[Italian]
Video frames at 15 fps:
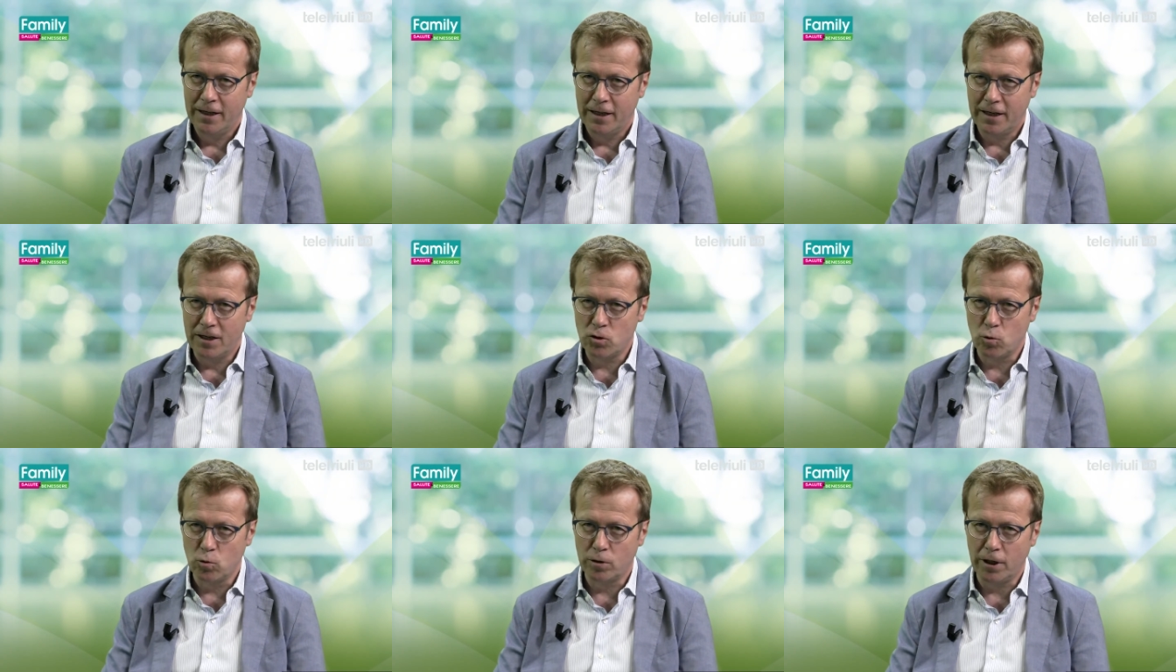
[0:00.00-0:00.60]

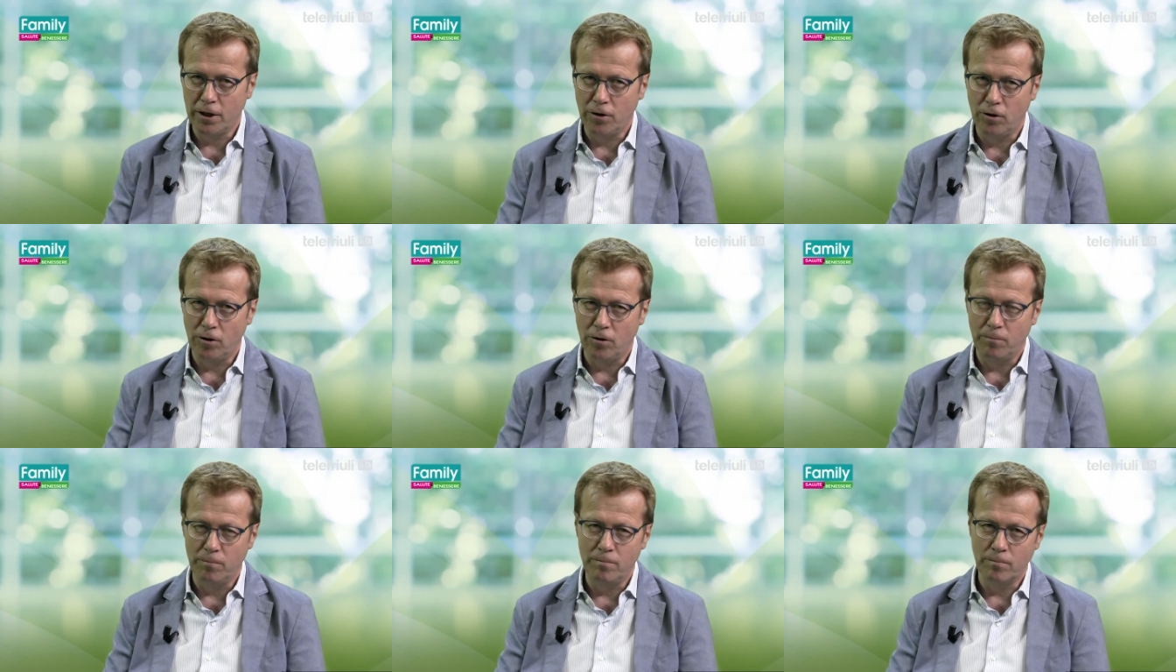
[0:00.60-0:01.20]

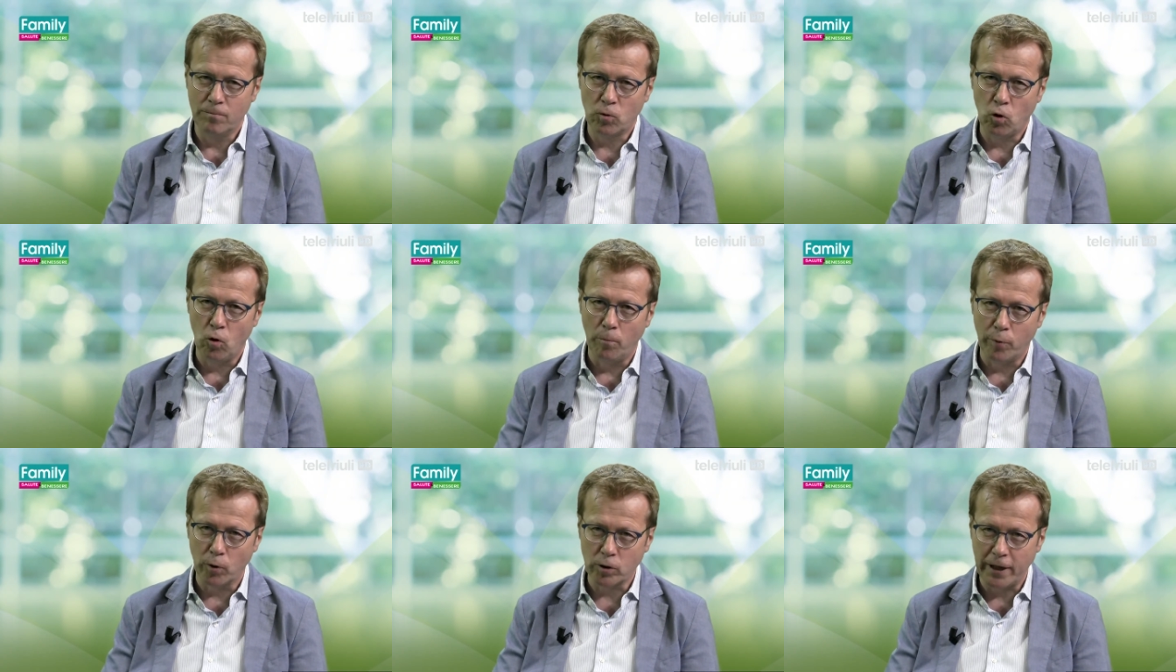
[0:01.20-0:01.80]
risultano mh,
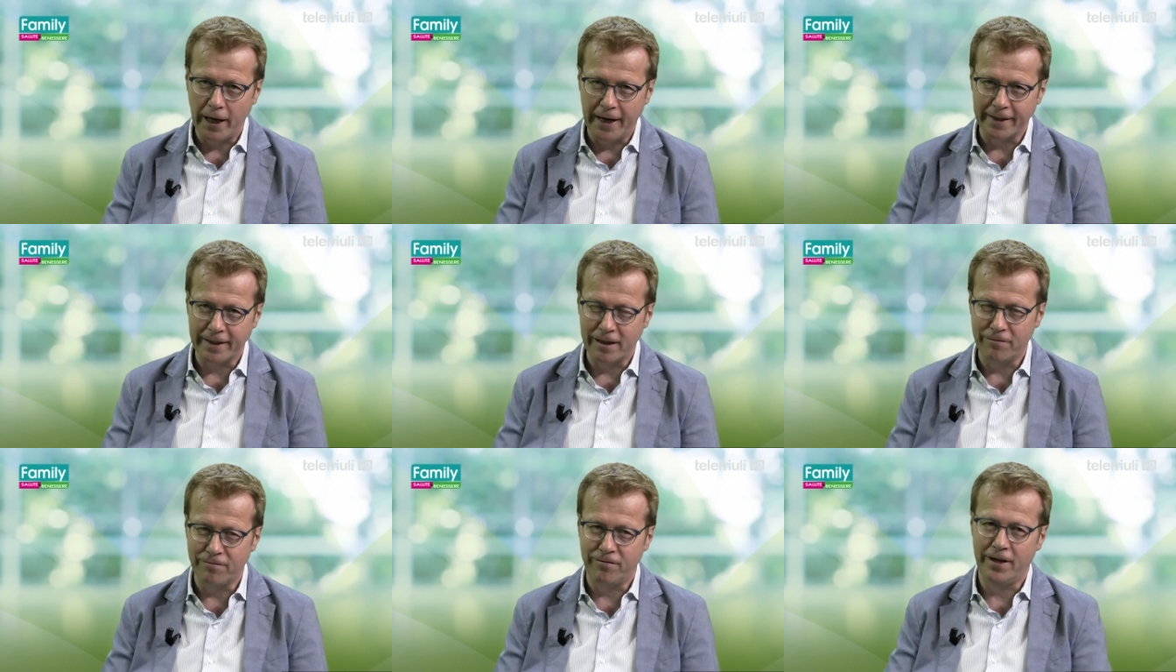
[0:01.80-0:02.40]
comportare
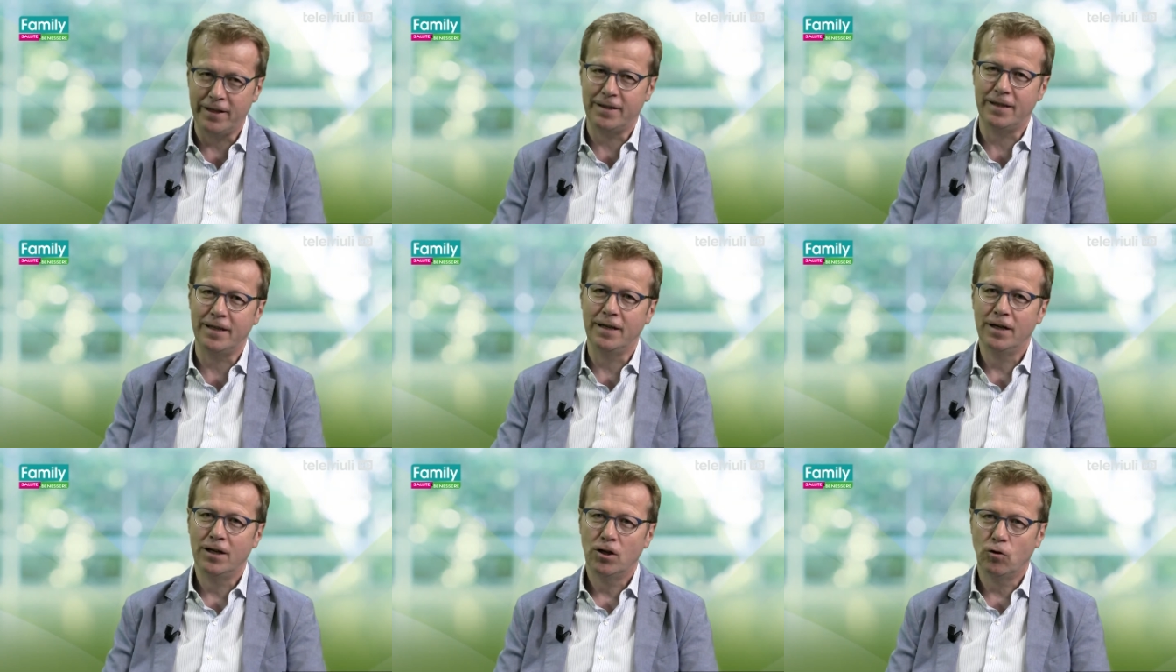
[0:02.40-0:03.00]
degli effetti
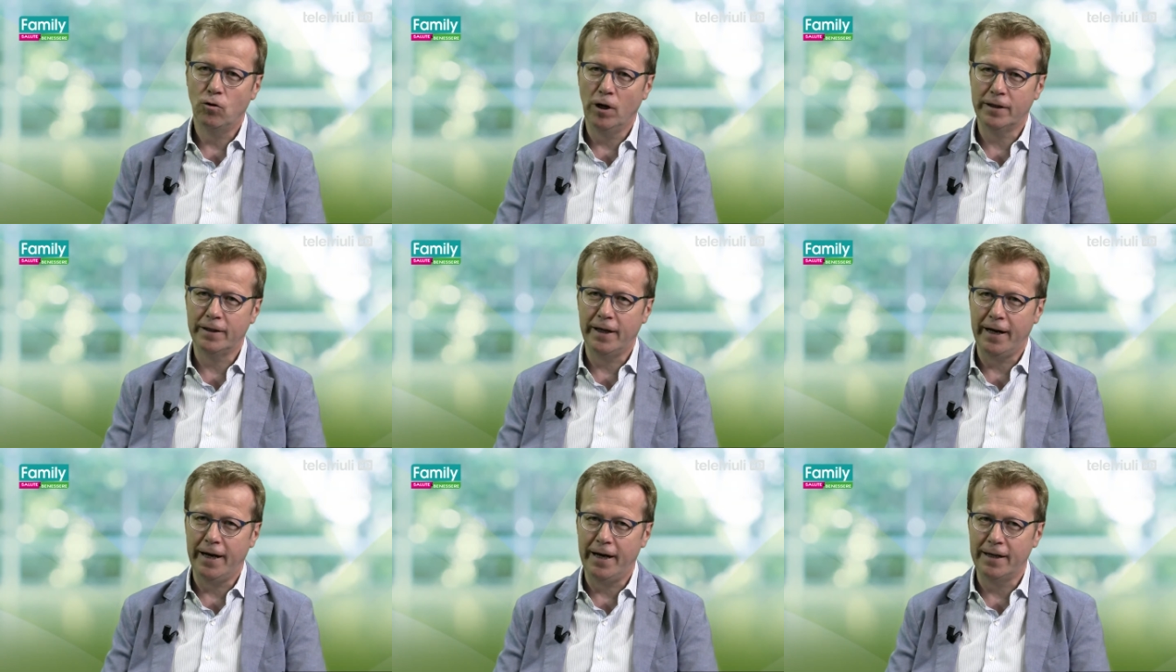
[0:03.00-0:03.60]

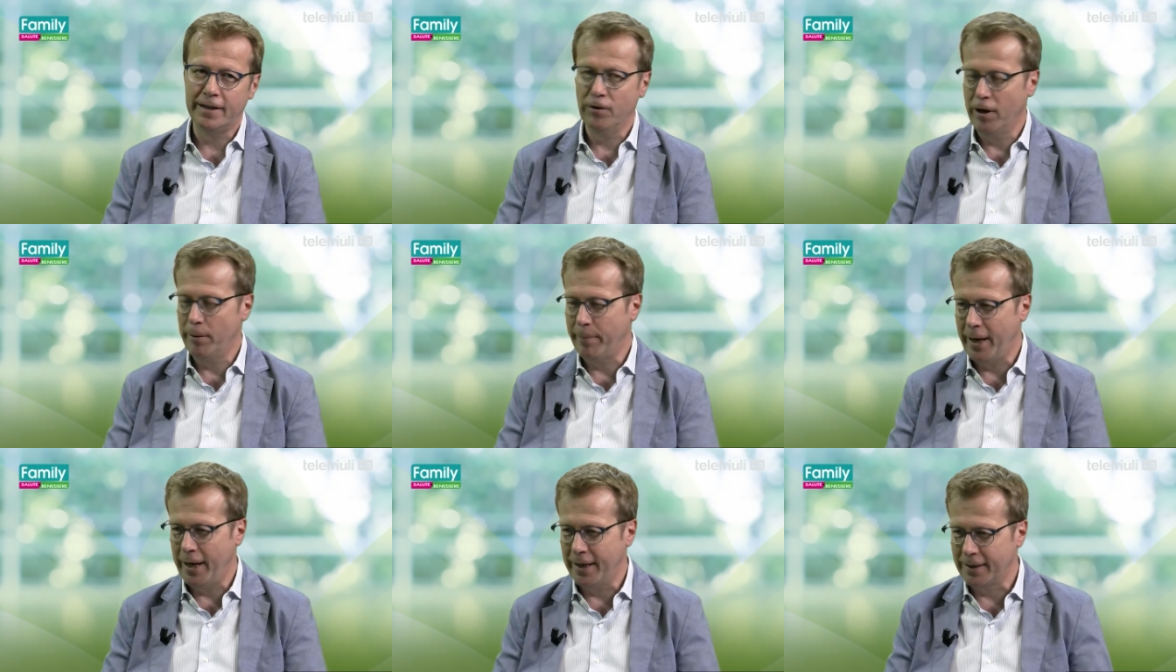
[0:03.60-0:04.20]
collaterali, da una
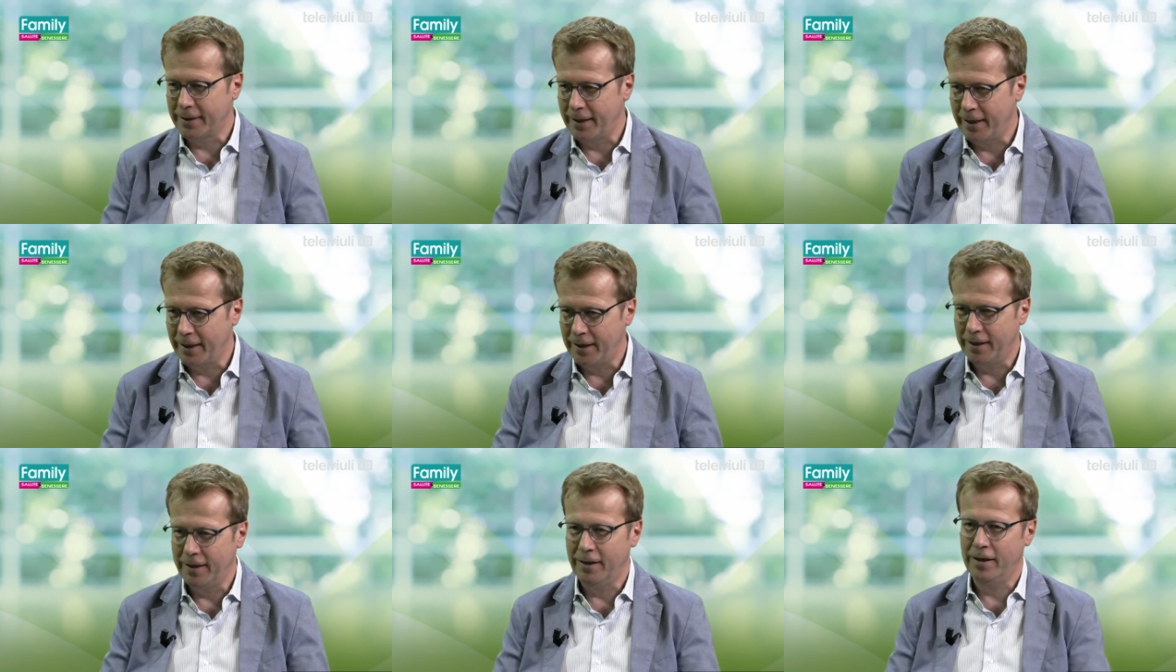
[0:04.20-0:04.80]

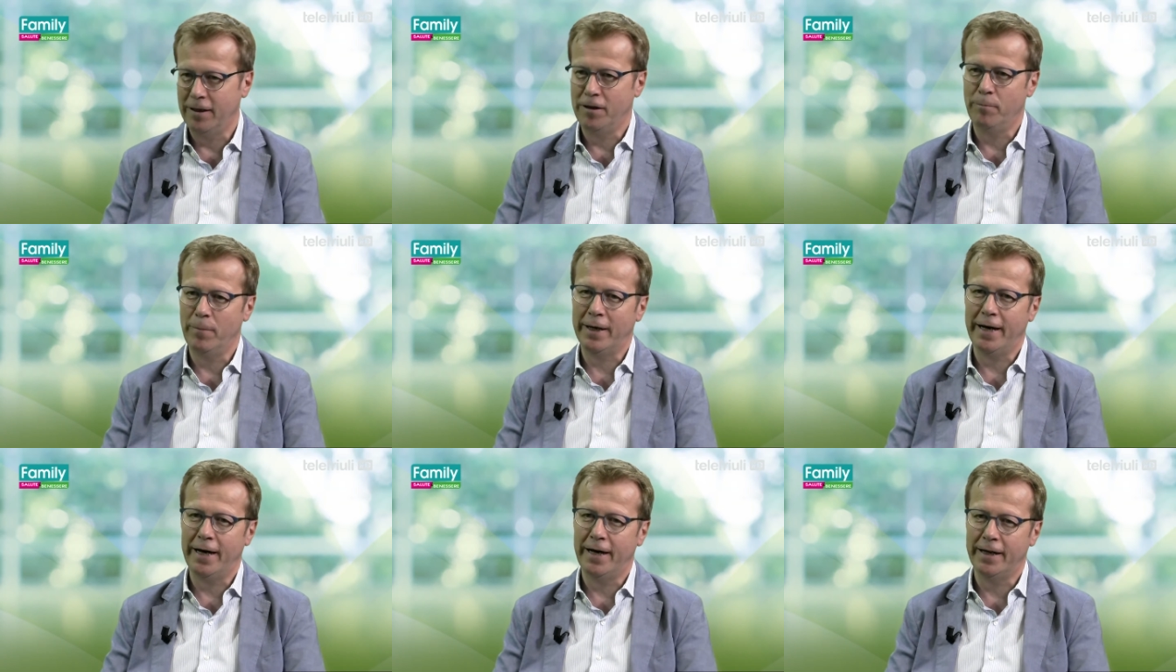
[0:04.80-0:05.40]
parte eh,
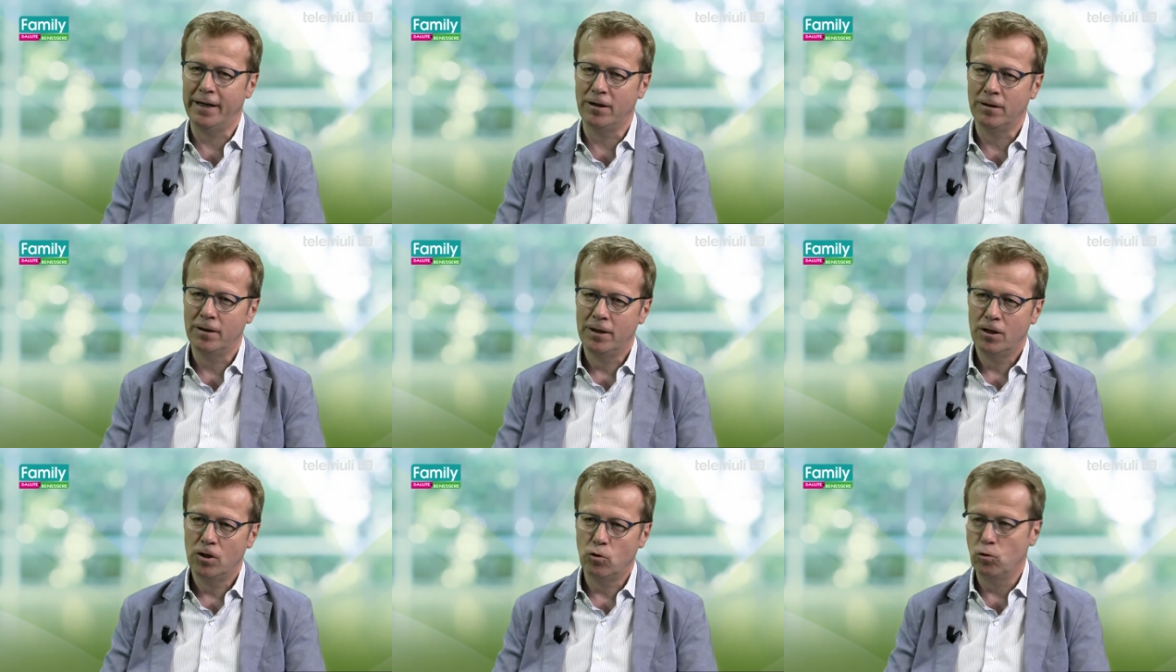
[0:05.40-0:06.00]
magari
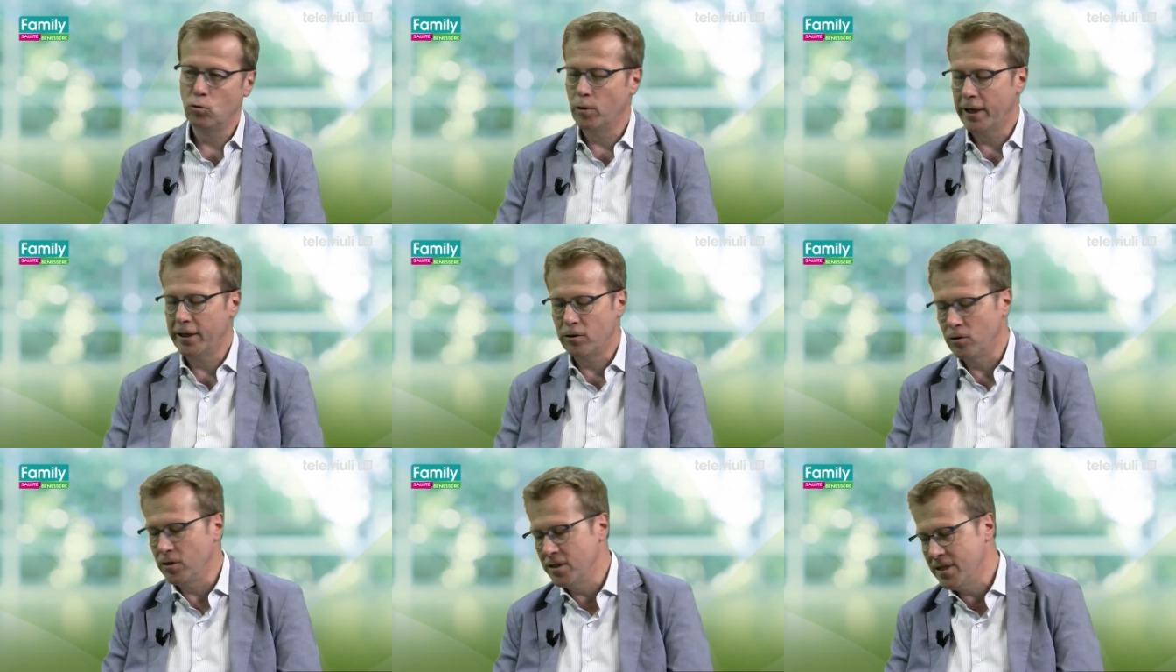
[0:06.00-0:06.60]
con
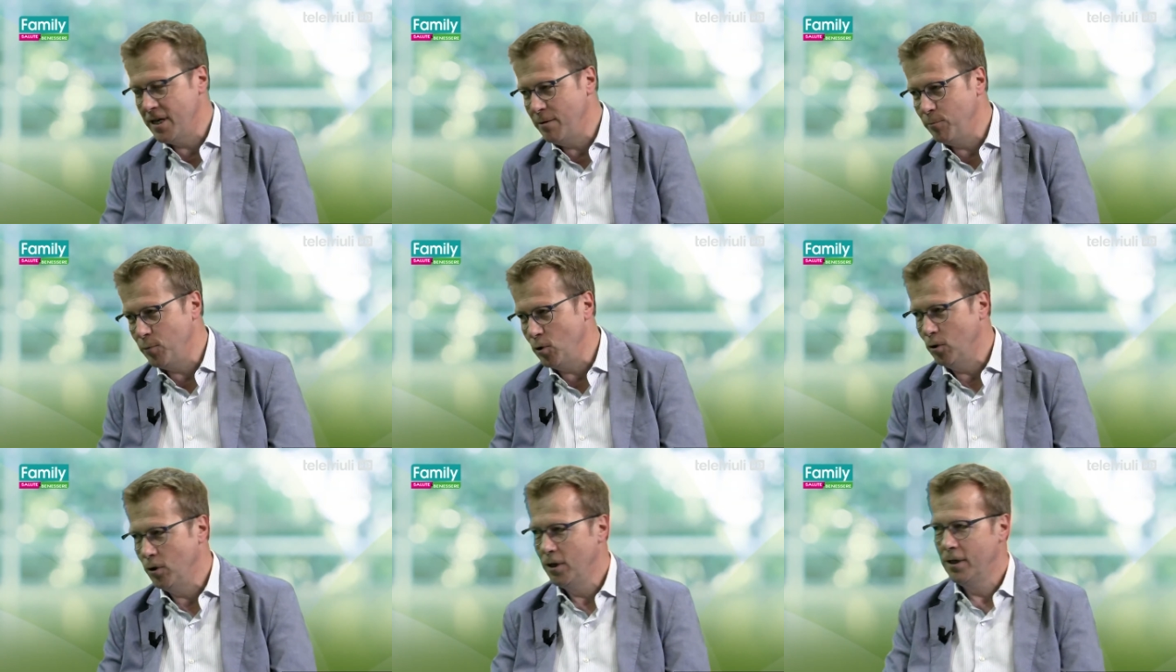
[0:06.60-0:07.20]
l'uretico ad
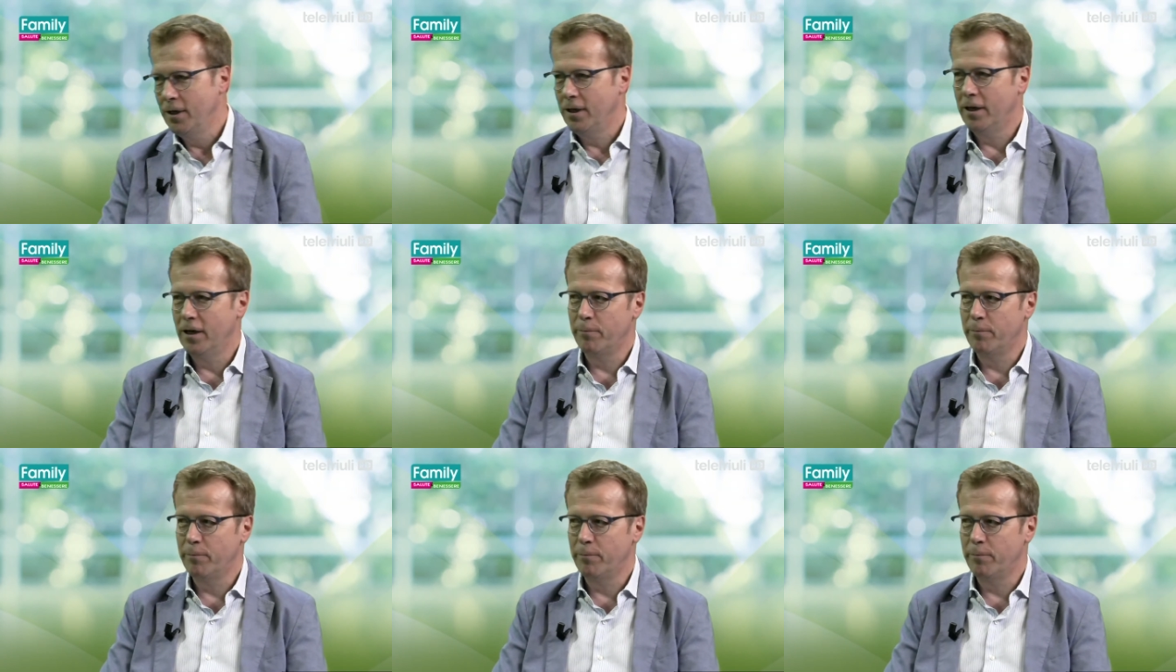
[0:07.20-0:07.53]
esempio, mm.